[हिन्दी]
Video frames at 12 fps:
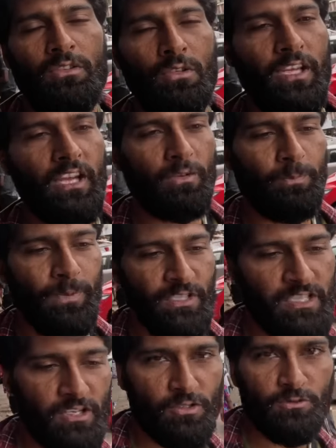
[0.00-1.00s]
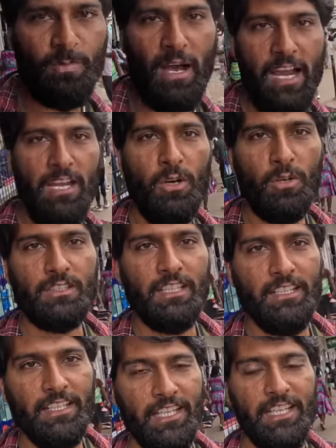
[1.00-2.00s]
तो ये पीछे कुछ भाई लोग
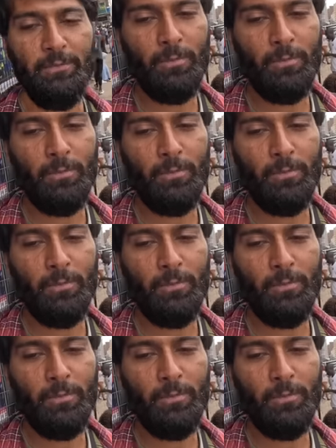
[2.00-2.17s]
थे ये